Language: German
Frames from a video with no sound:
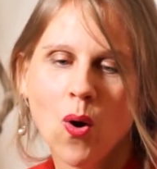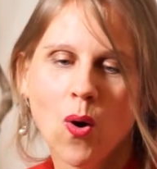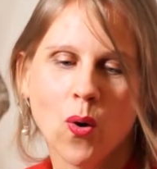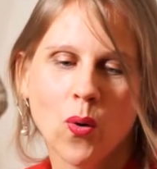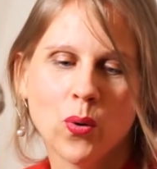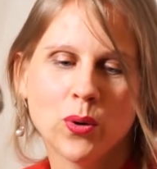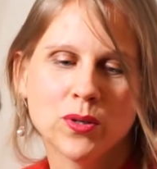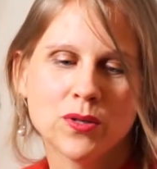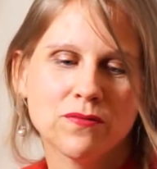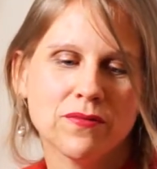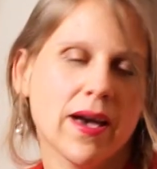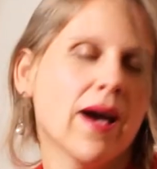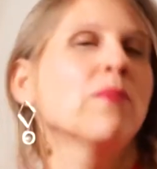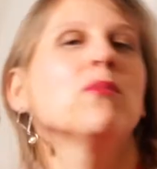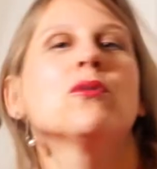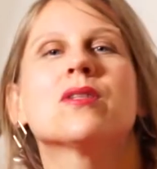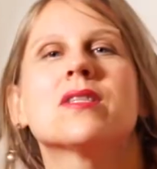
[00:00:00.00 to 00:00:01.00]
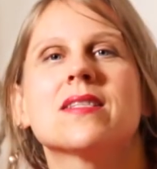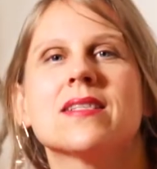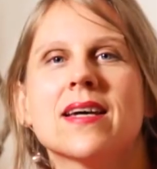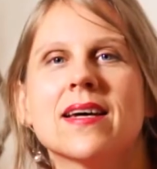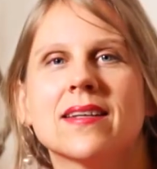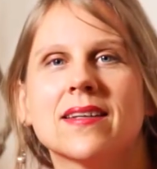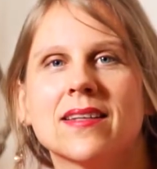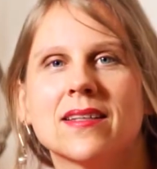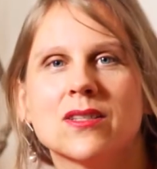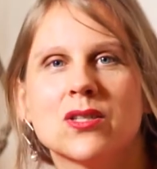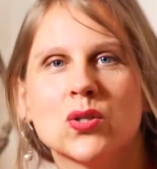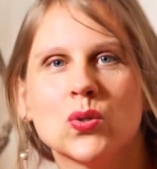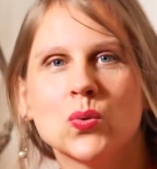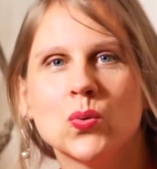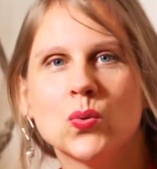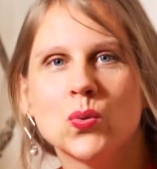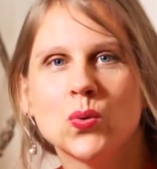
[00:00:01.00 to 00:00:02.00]
Und wir haben uns dann
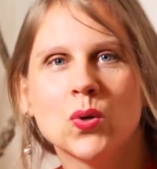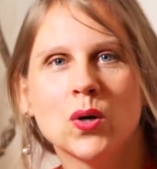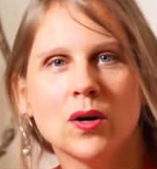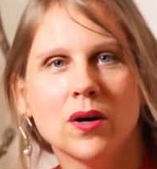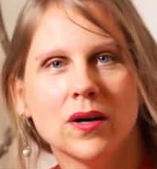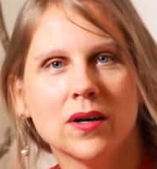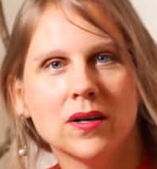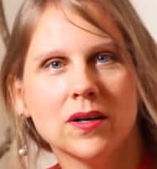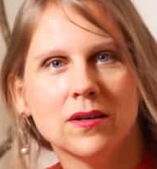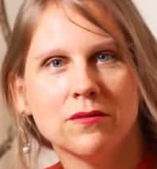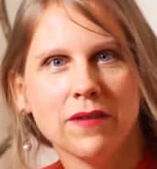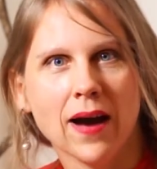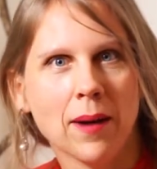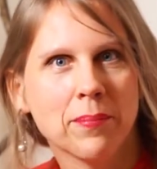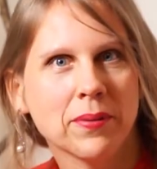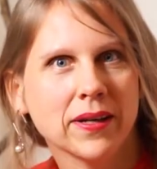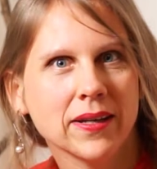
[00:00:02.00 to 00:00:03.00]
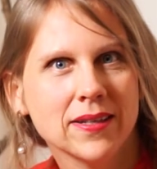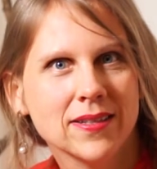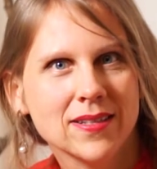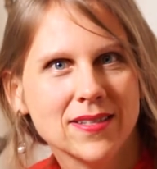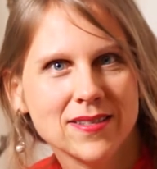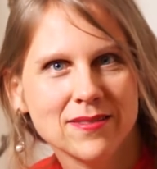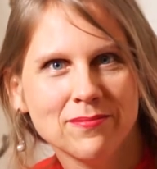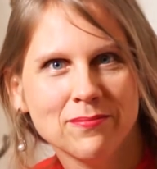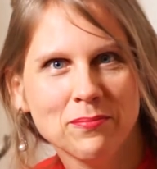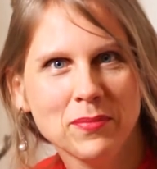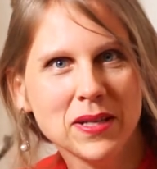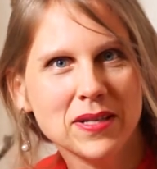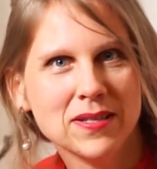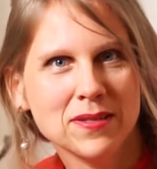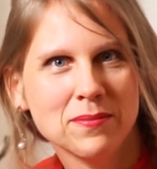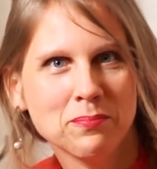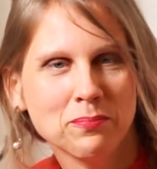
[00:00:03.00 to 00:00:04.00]
zu verabredet
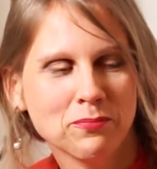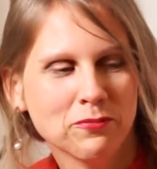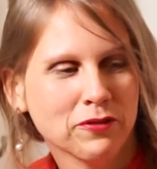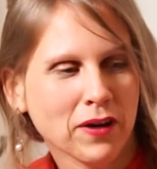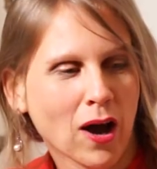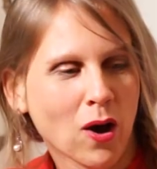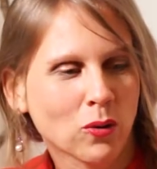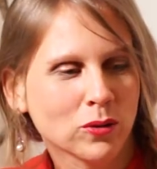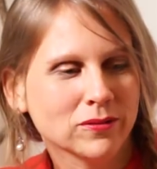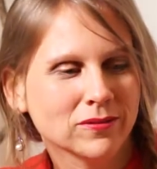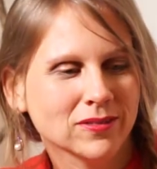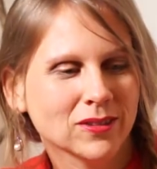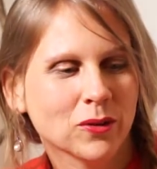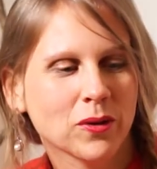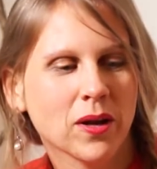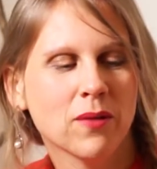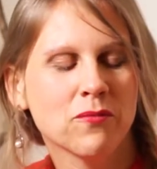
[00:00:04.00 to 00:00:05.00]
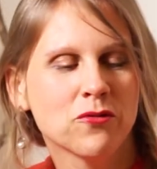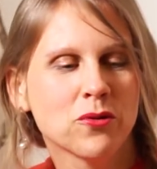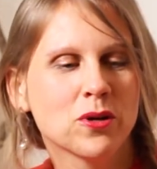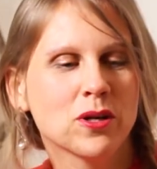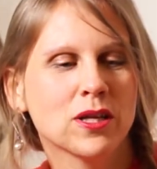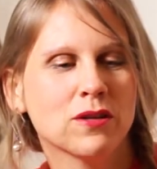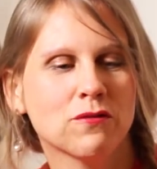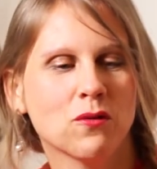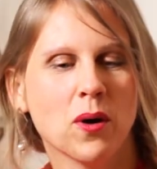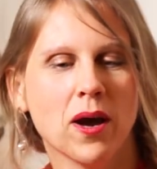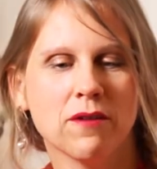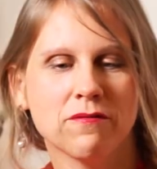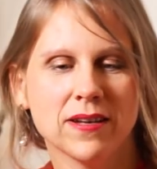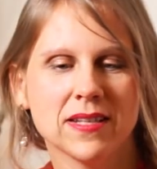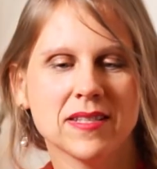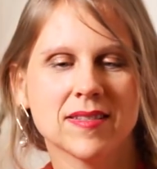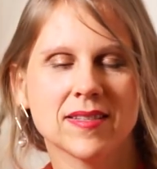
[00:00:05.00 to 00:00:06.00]
mit Frauen und haben wirklich vorher
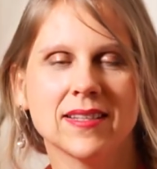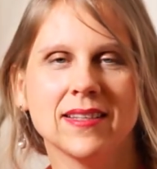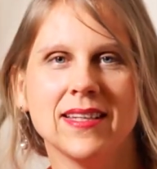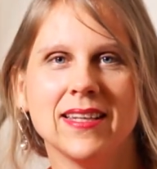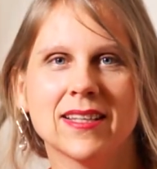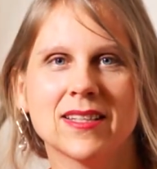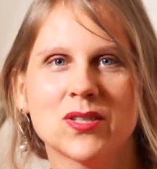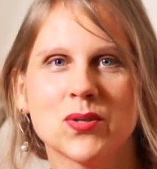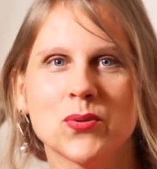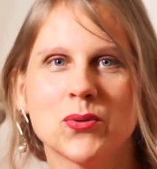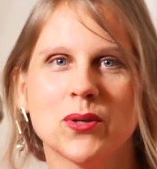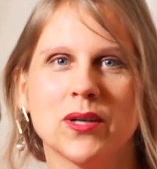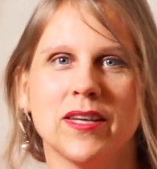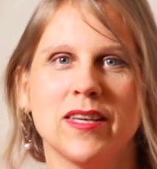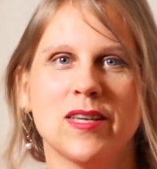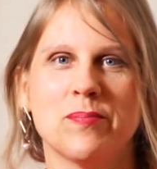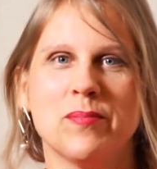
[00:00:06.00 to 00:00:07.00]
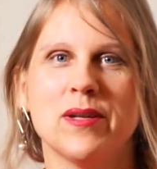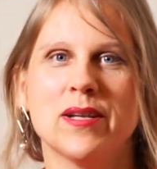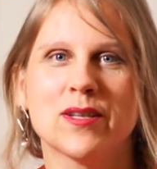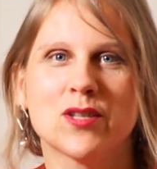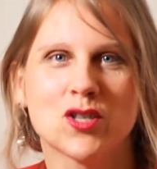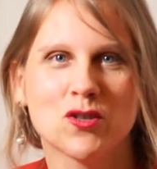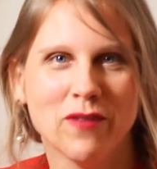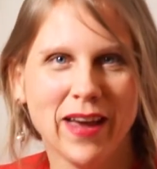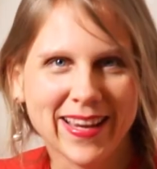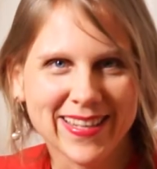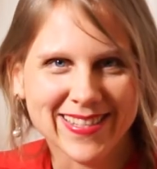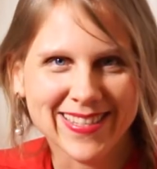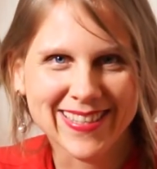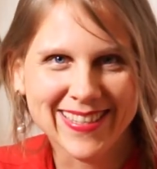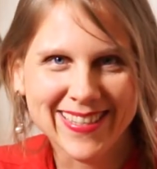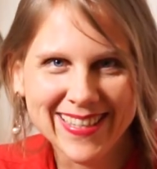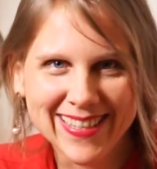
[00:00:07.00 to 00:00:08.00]
festgelegt, so ich bin das
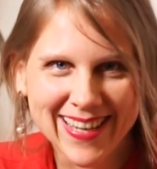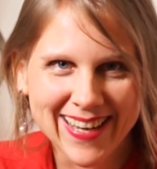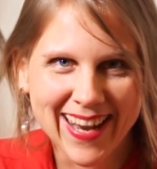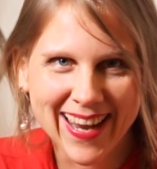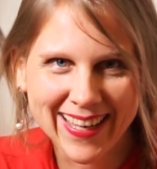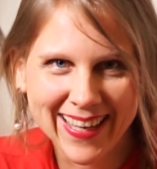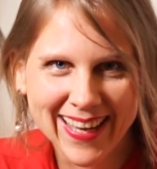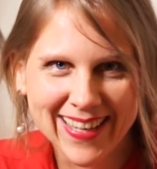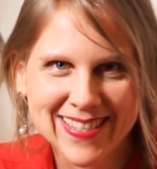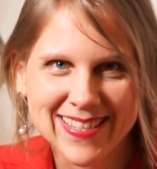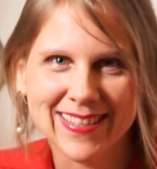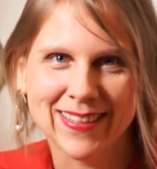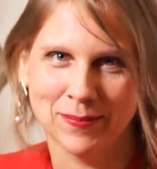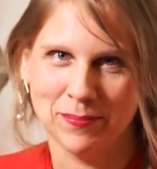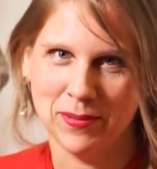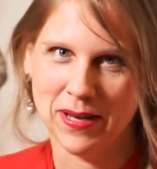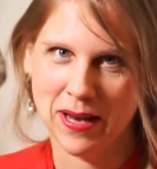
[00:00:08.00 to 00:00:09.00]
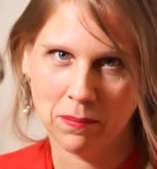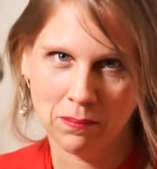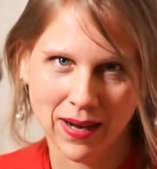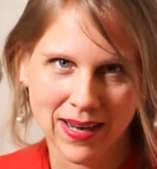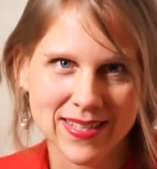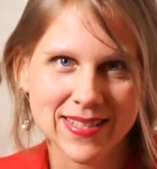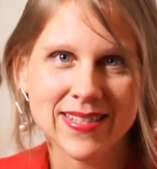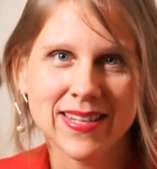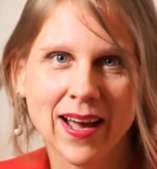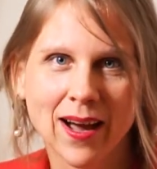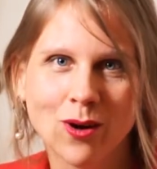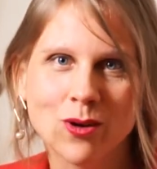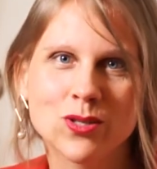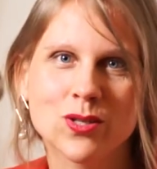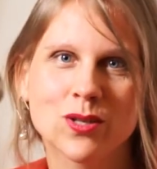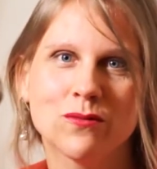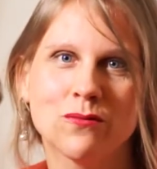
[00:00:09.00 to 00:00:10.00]
schwächste Glied in der Kette, ich bin am meisten
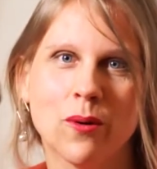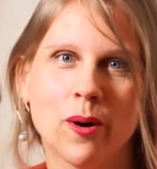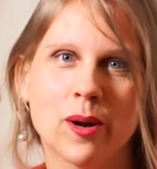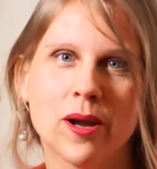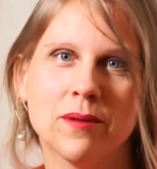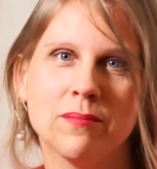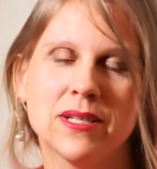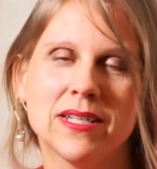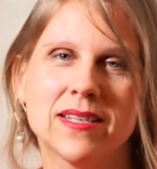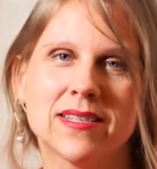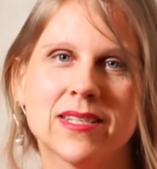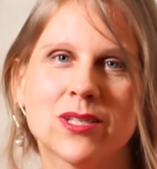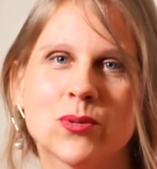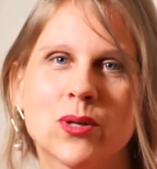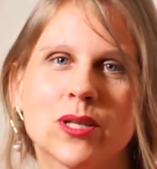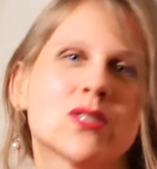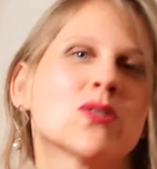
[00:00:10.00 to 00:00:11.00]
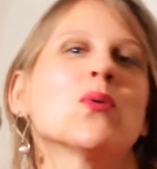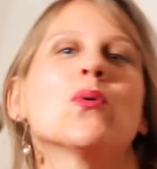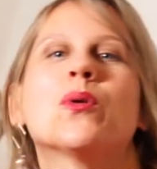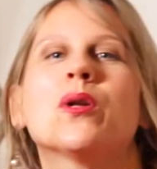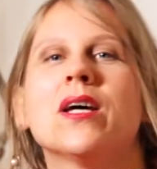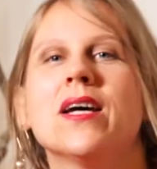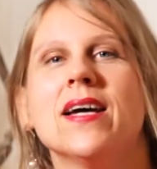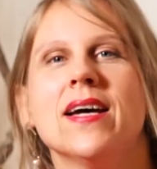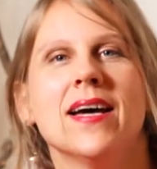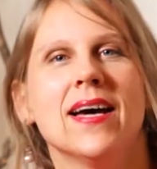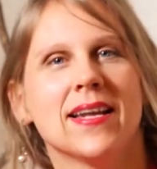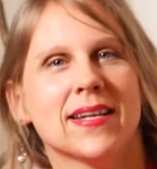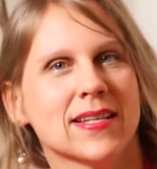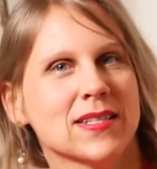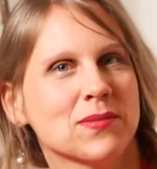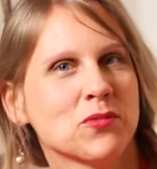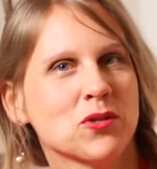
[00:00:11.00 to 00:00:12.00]
herausgefordert mit der Situation.
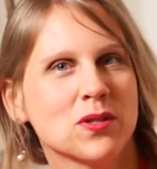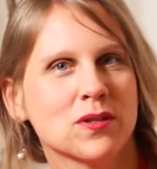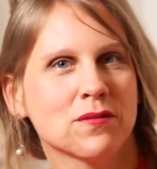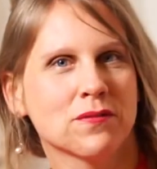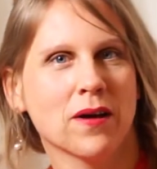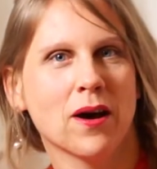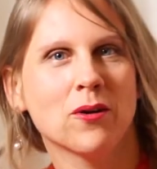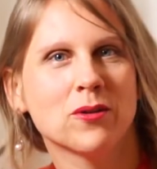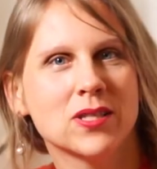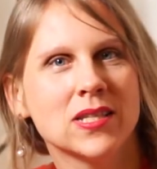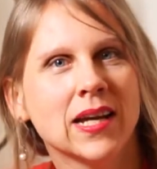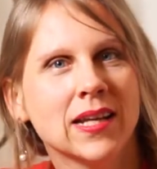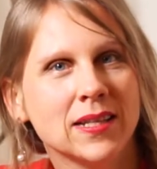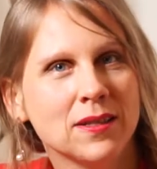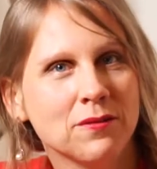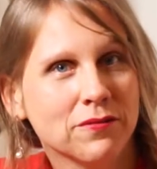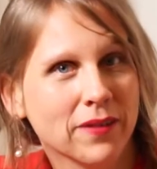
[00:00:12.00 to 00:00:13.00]
Das mussten Frauen sein, die